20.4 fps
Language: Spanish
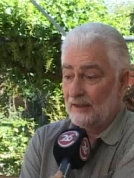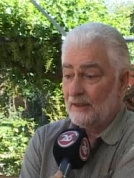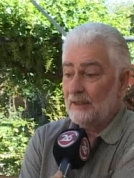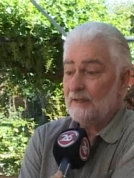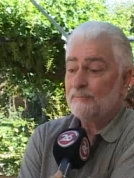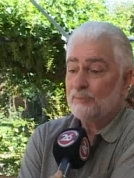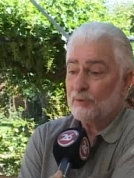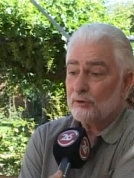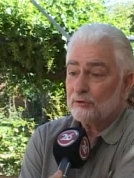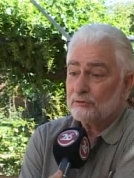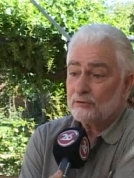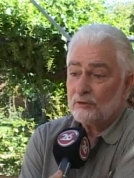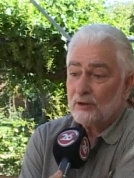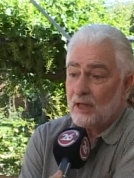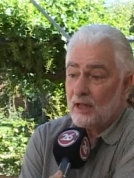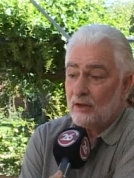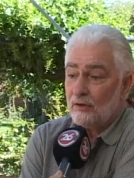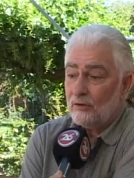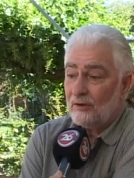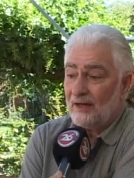Y por otro
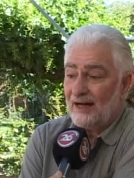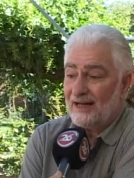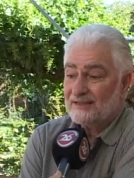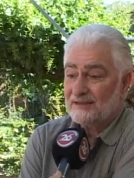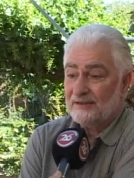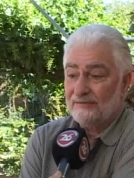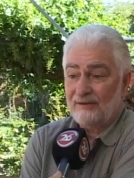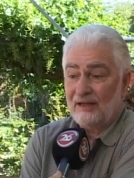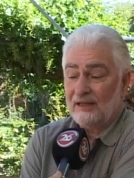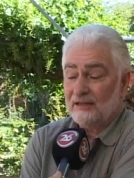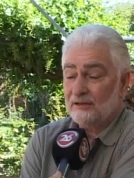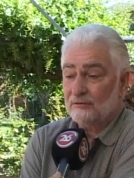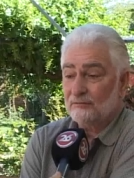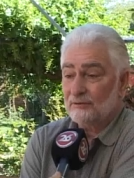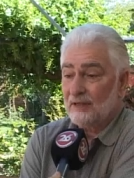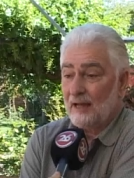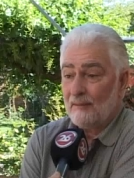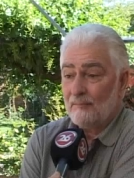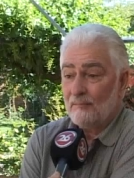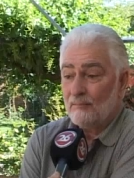lado, hace falta
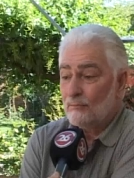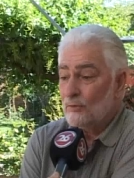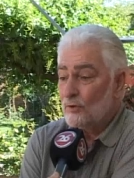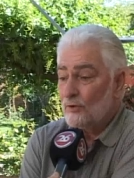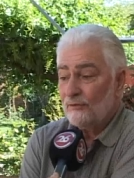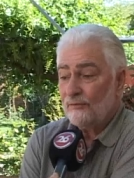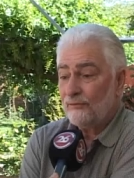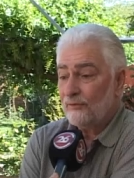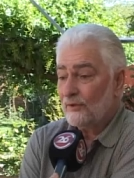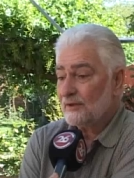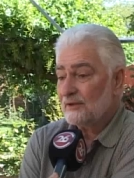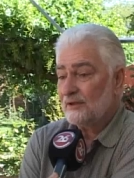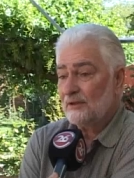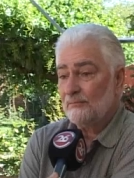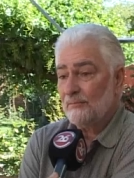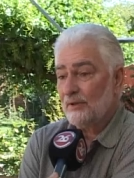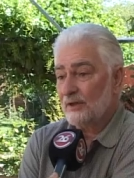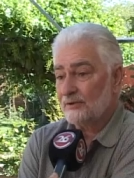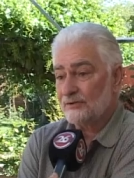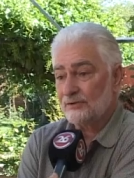una muy fuerte
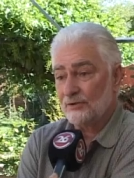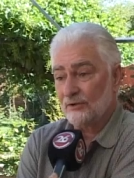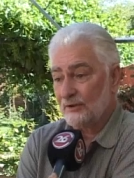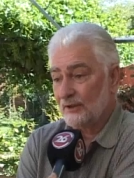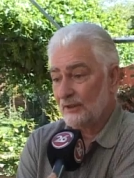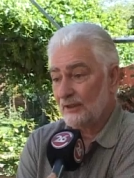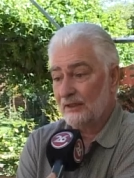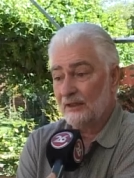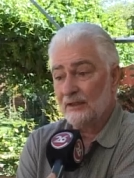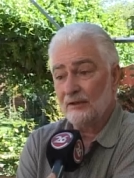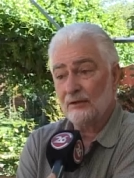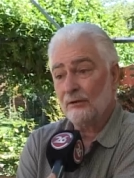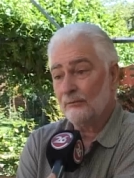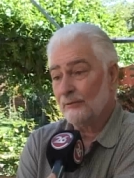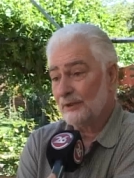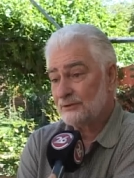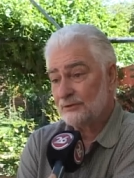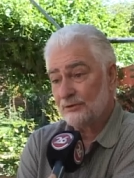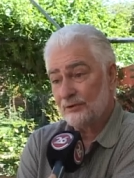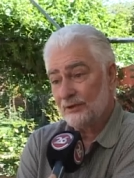inversión en
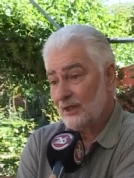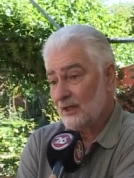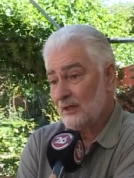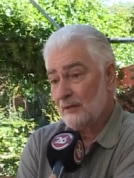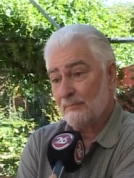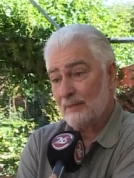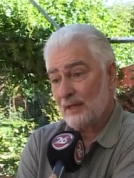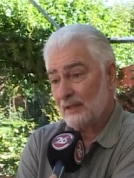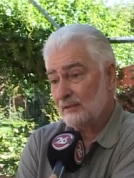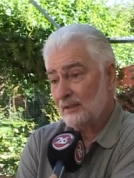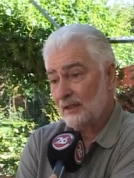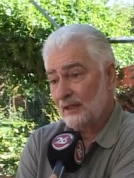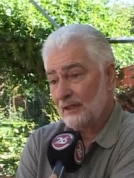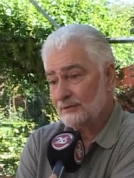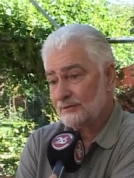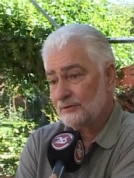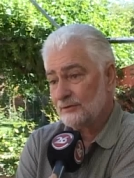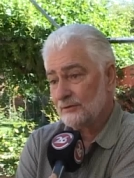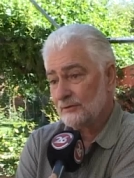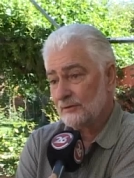innovación, en
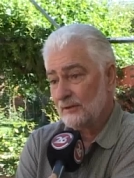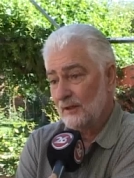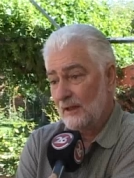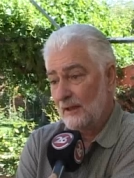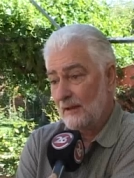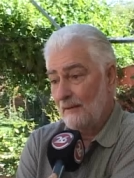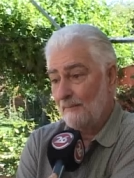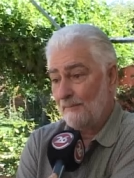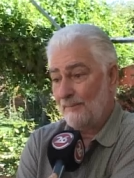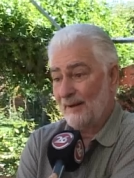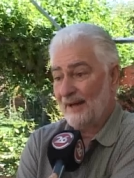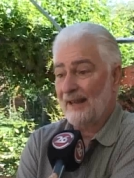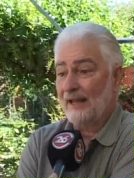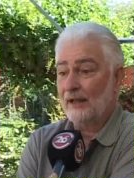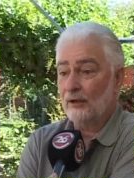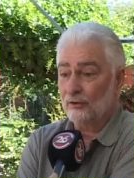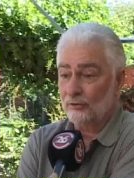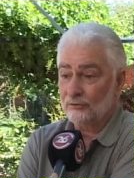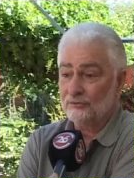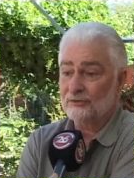investigación, para
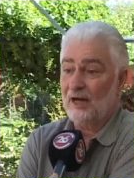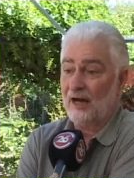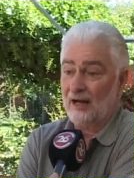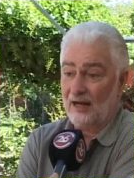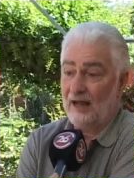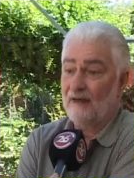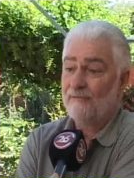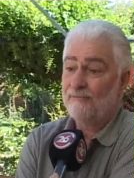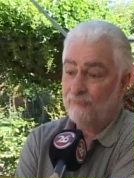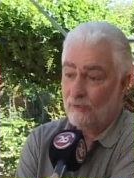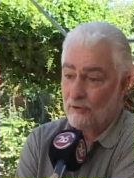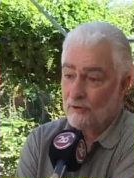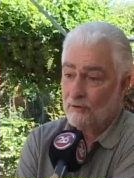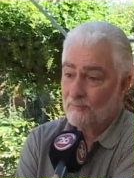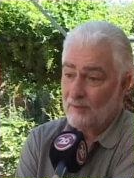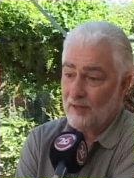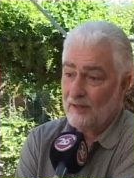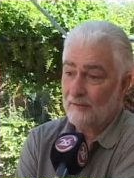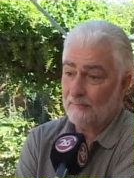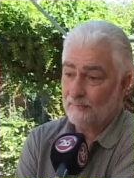encontrar las
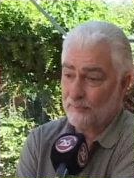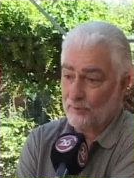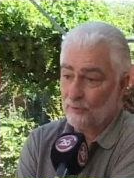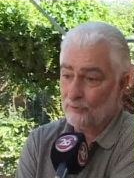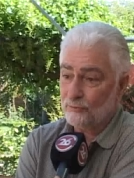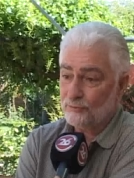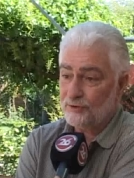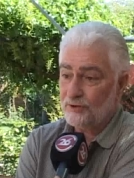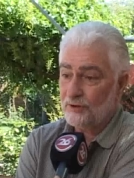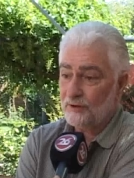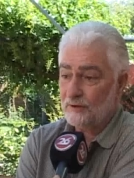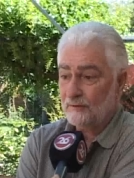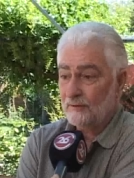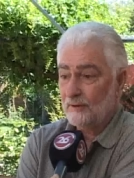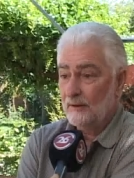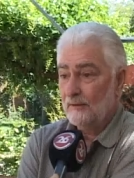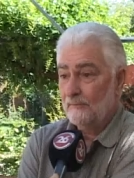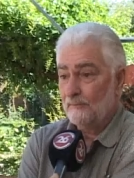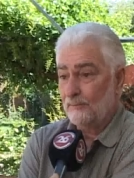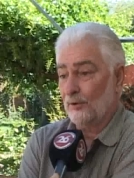formas de producir,
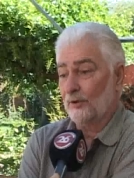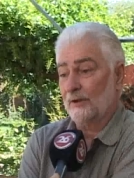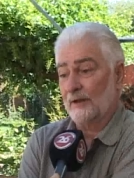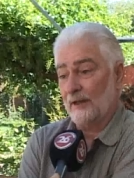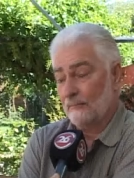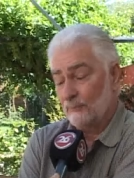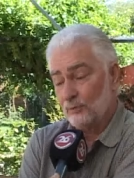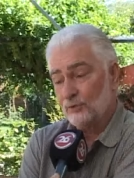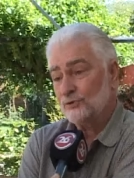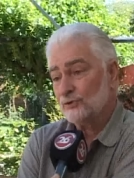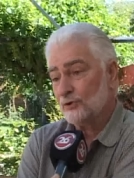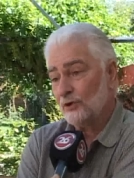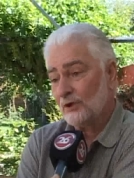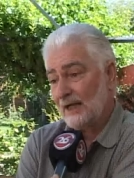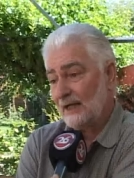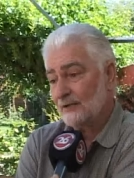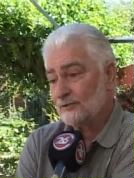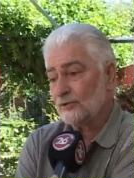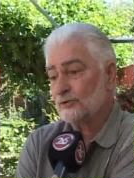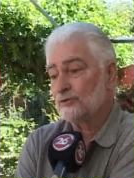porque en muchos
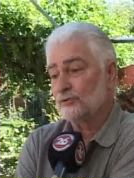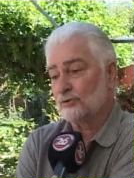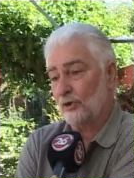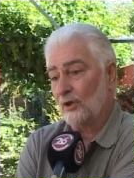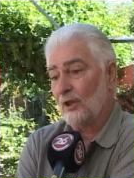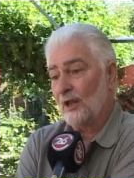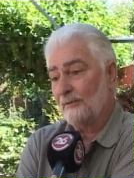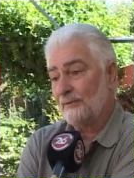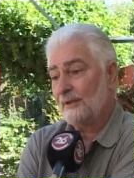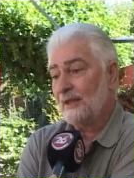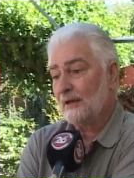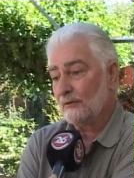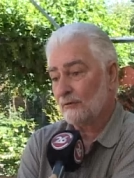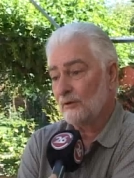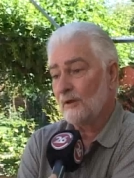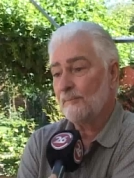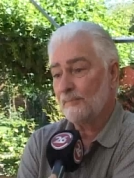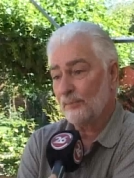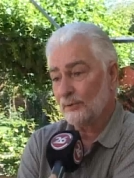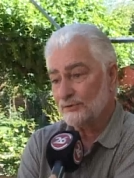casos todavía
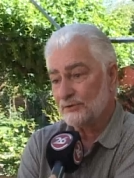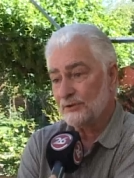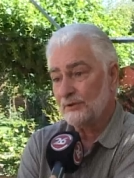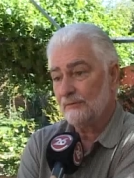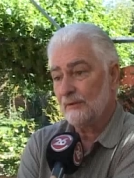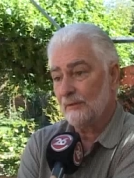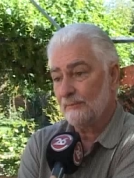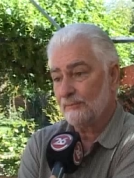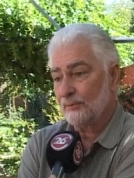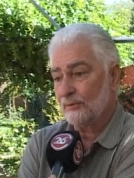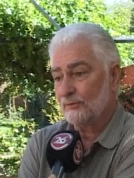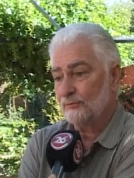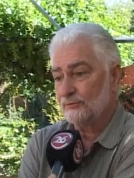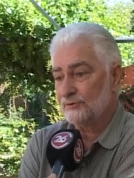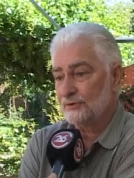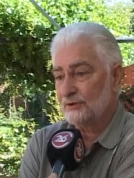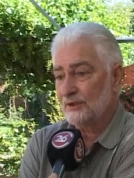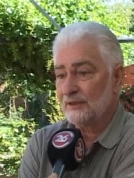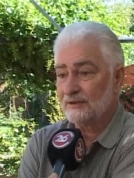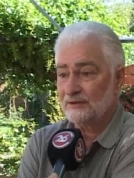no es posible
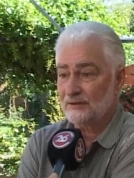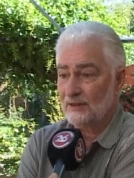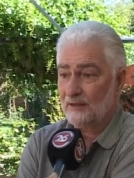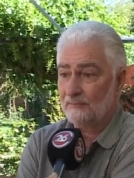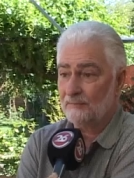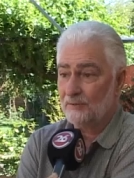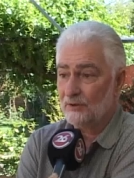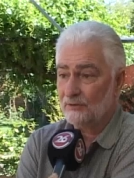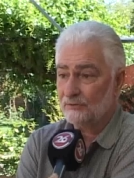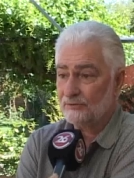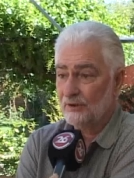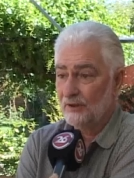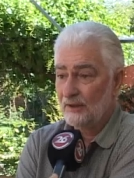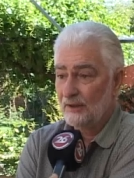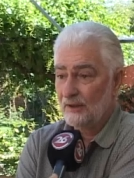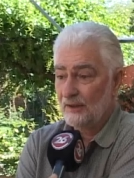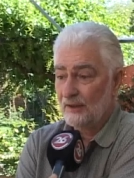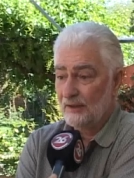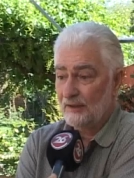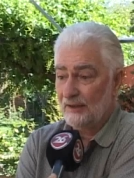producir en términos
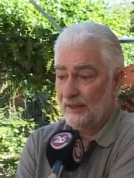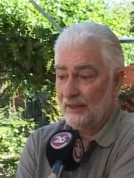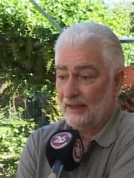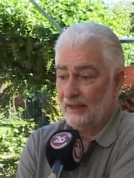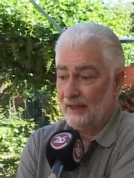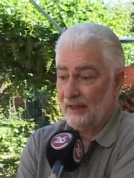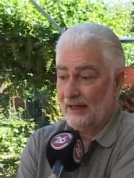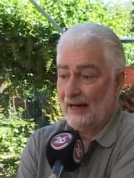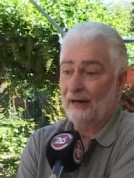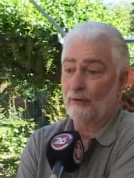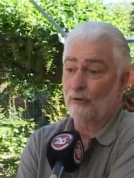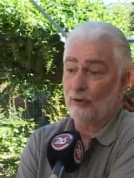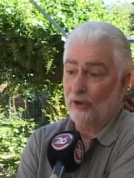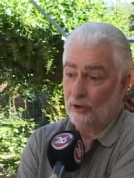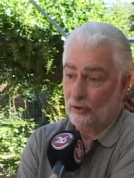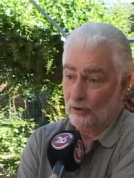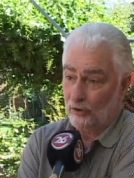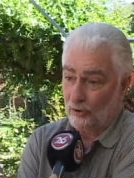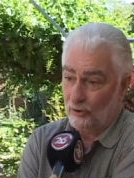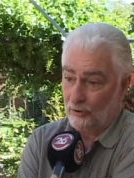eh,
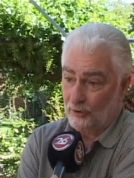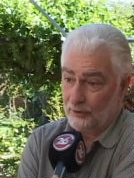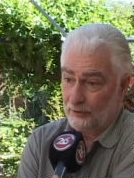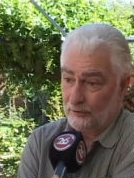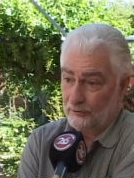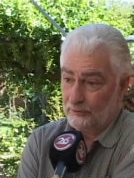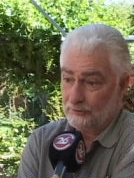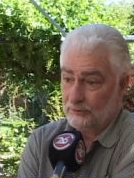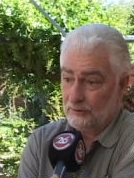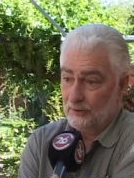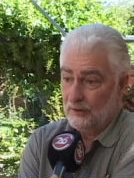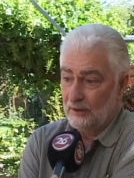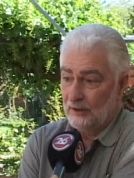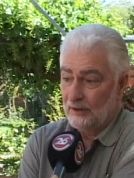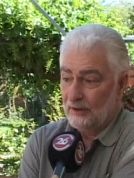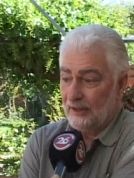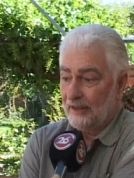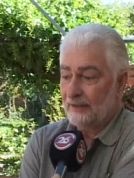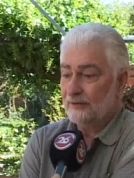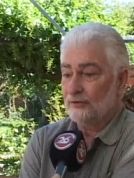agroecológicos.
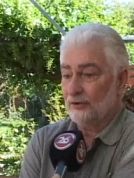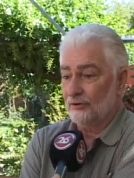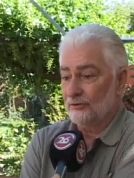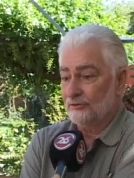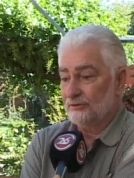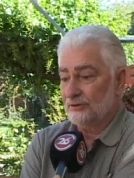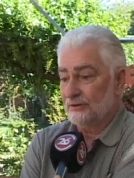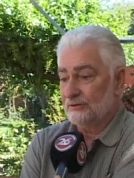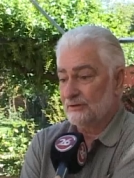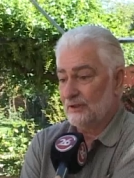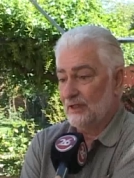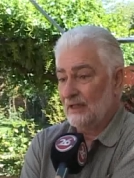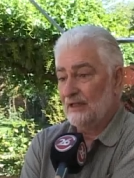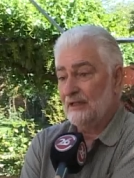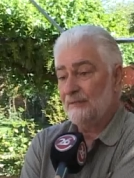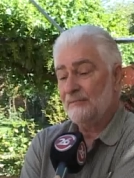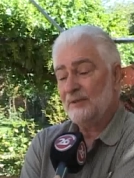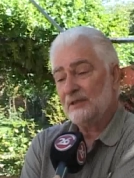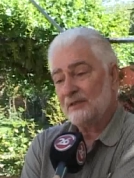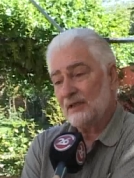Entonces,
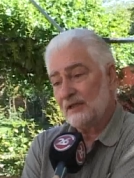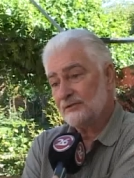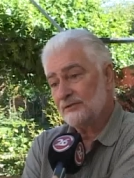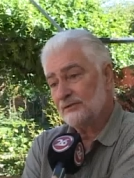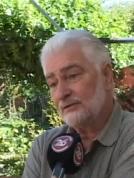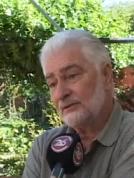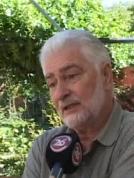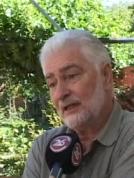limitación